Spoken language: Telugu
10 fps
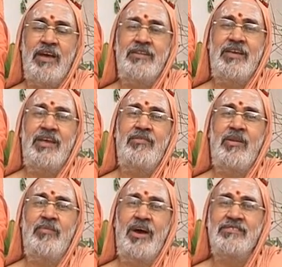అది
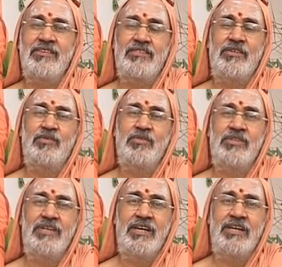కేవలం ఆసక్తి
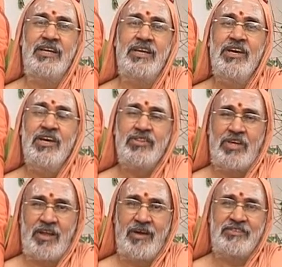అవుతుంది అంటే
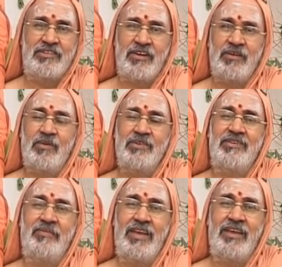తన అవసరం
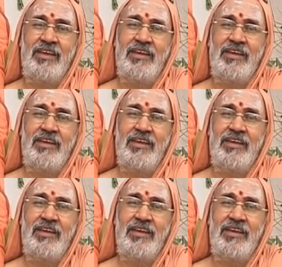కోసమే